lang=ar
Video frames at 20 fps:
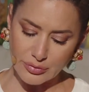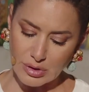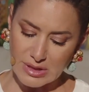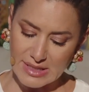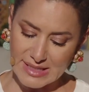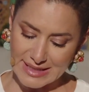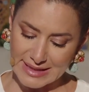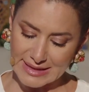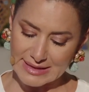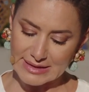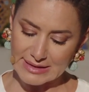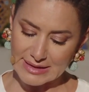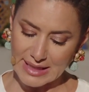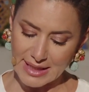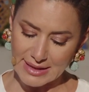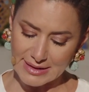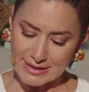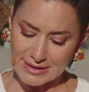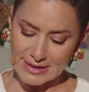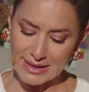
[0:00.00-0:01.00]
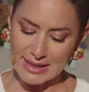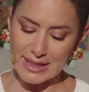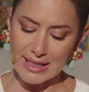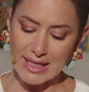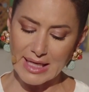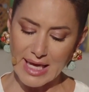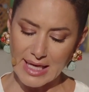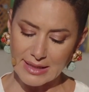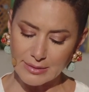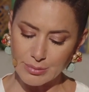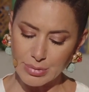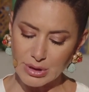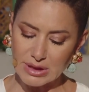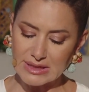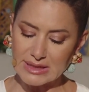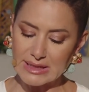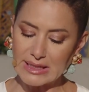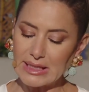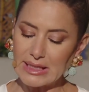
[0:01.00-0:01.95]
for skin, for skin tightening, tightening and body